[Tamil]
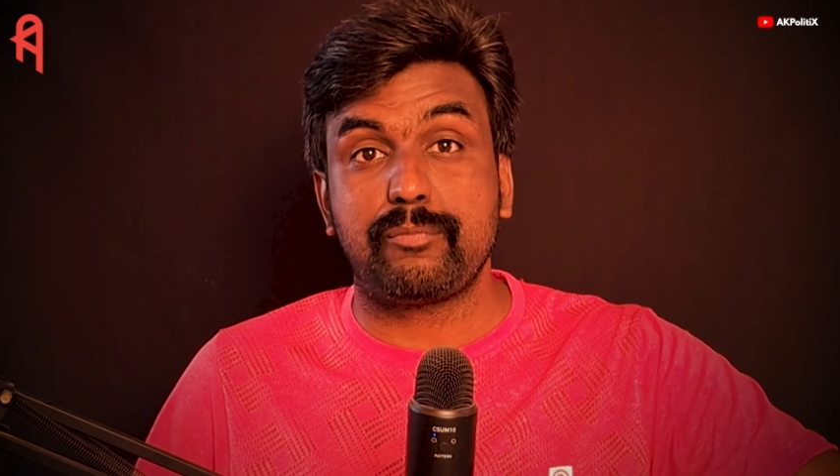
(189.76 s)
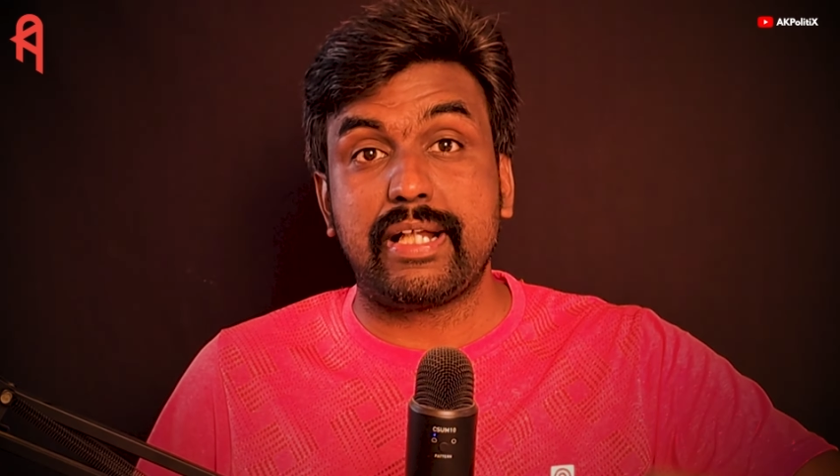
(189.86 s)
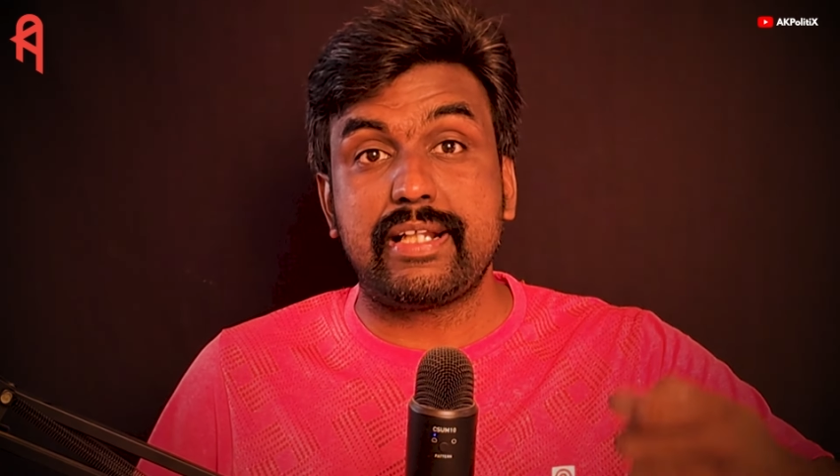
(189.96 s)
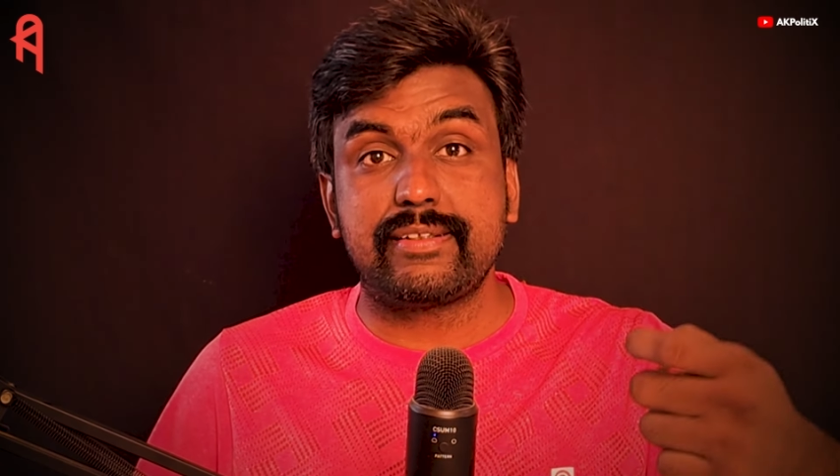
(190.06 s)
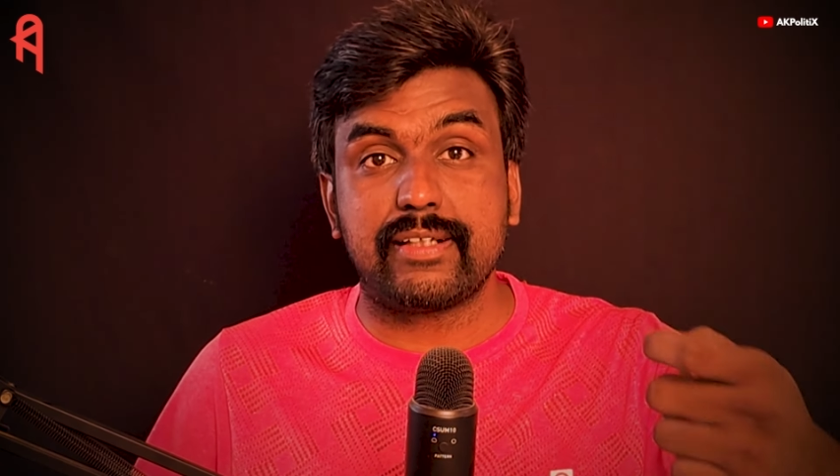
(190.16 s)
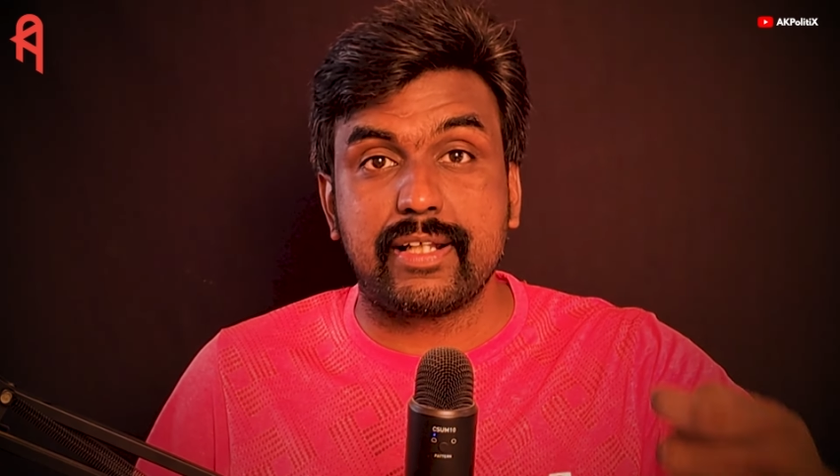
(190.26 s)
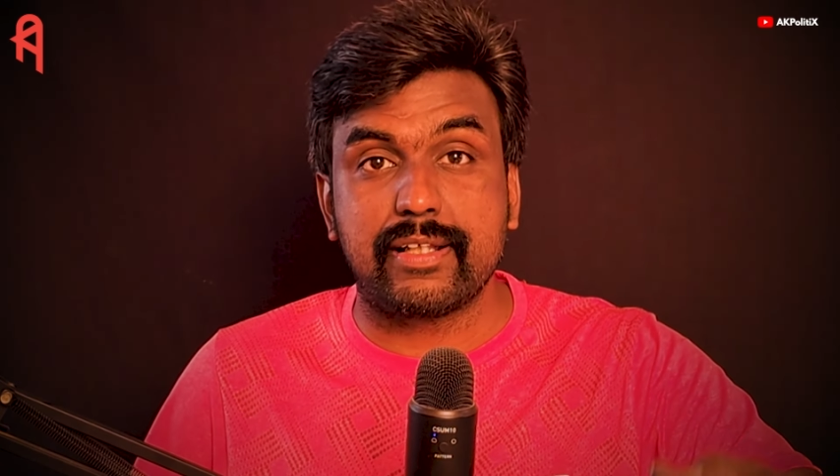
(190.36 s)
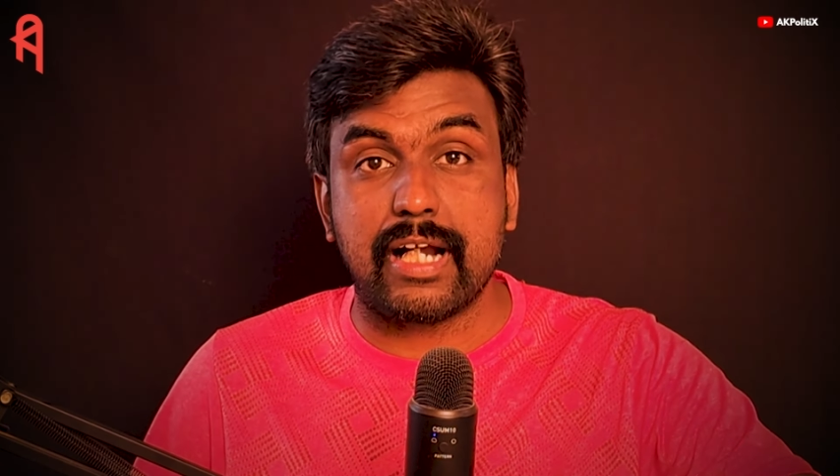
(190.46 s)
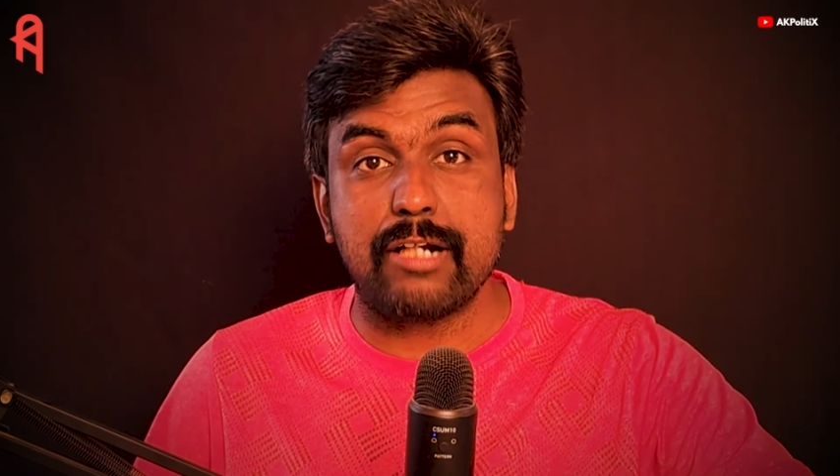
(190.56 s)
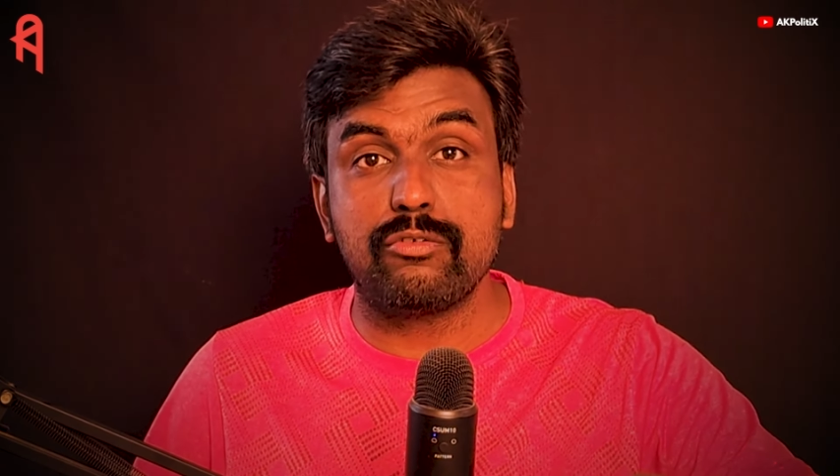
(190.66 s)
பயிற்சி
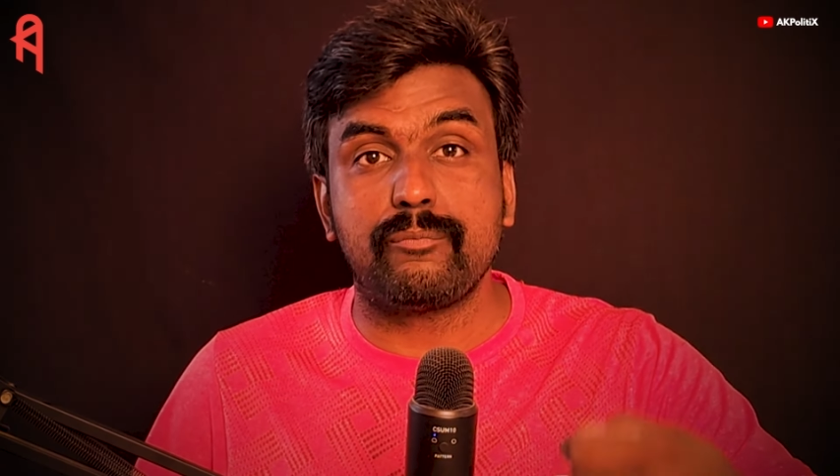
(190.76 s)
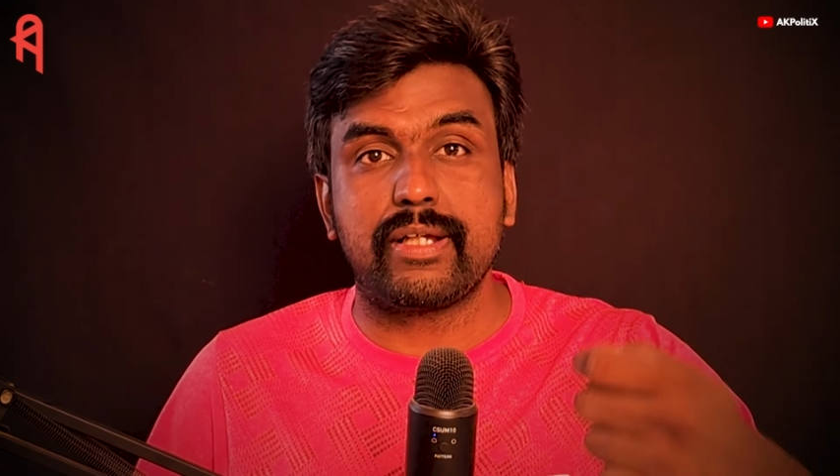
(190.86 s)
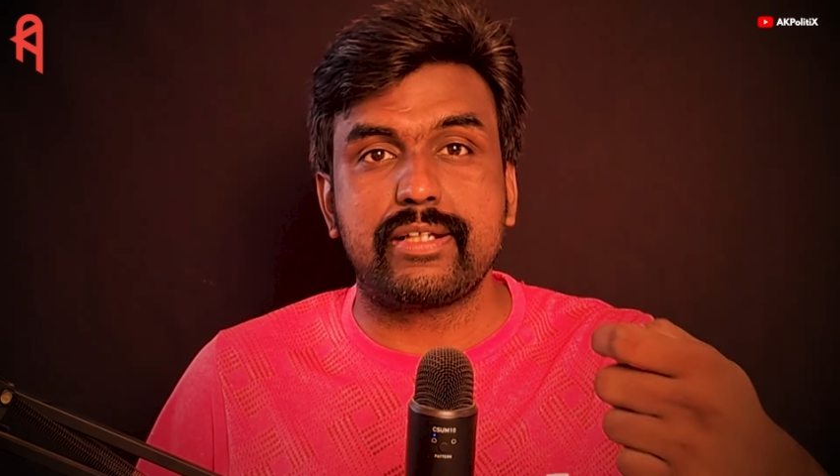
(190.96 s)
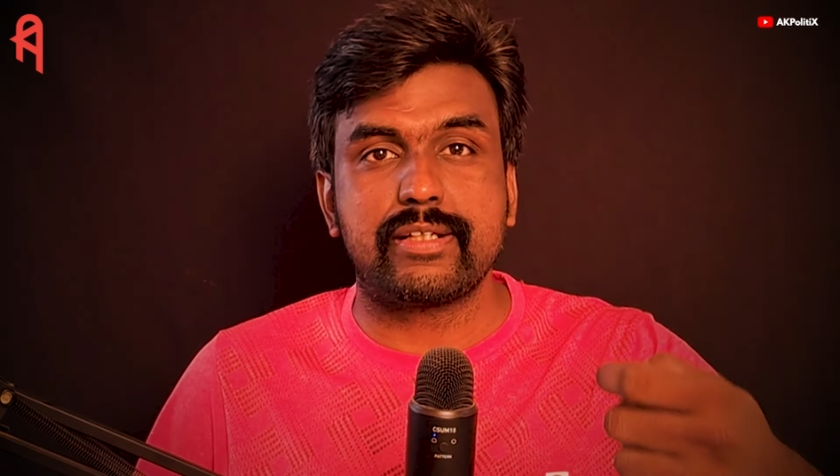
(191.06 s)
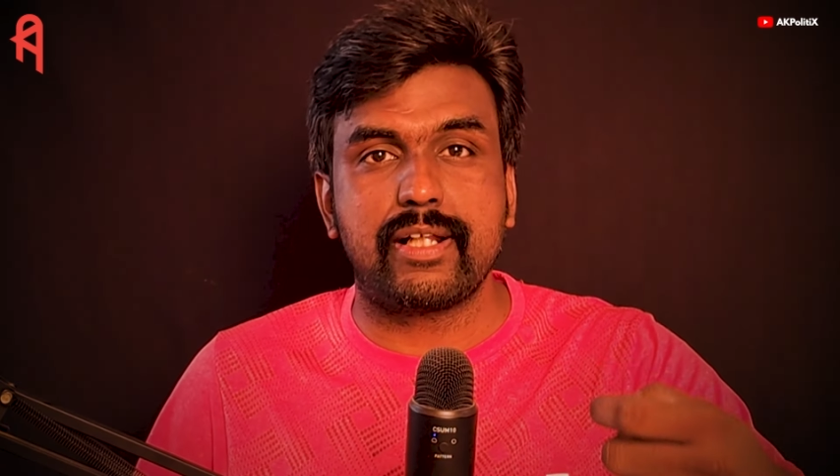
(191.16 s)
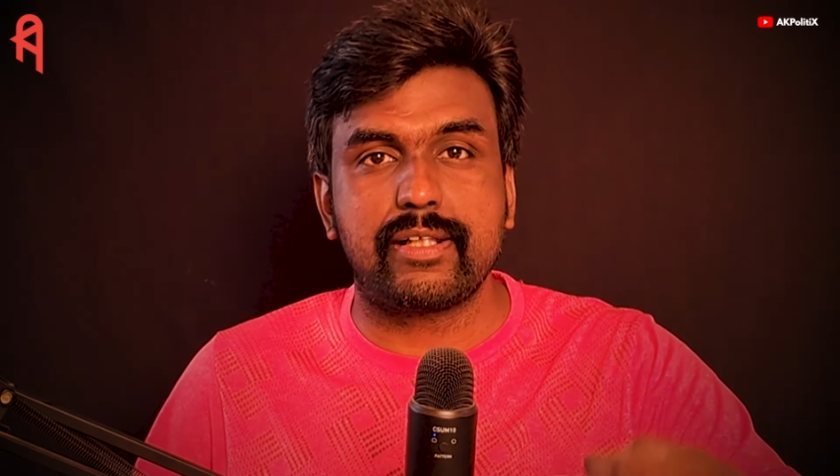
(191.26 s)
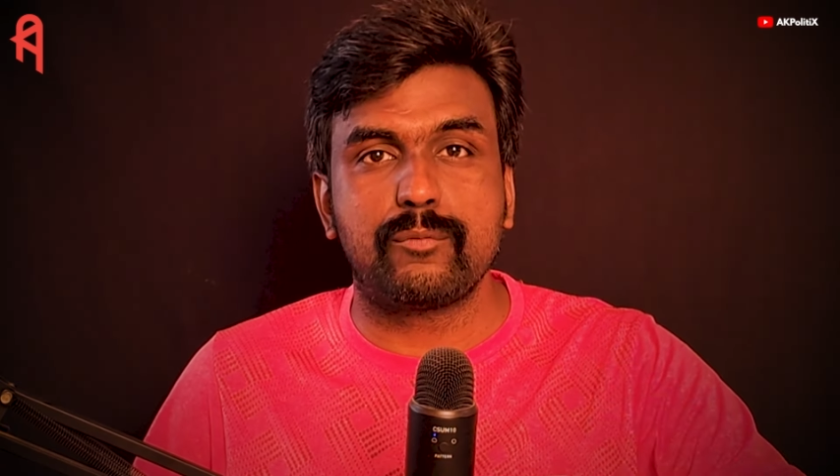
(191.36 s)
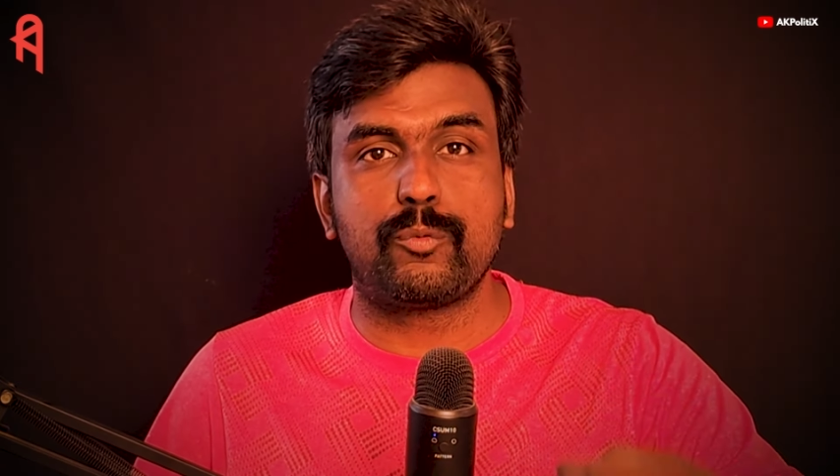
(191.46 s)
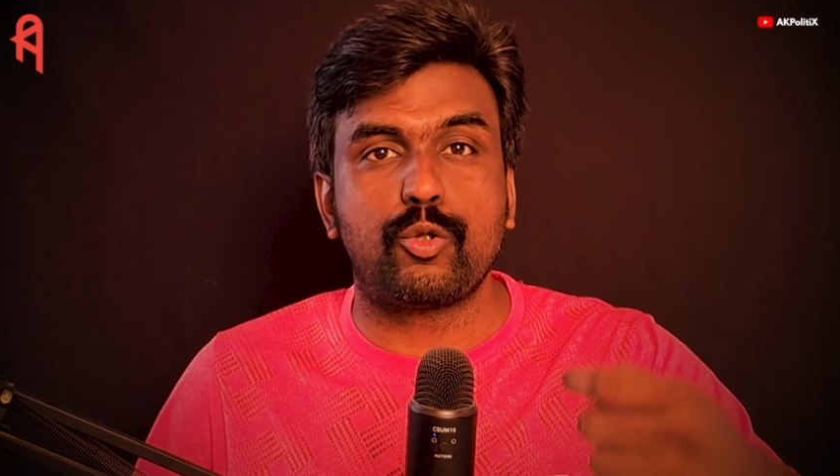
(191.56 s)
அளித்து ராணுவ பயிற்சி அளித்து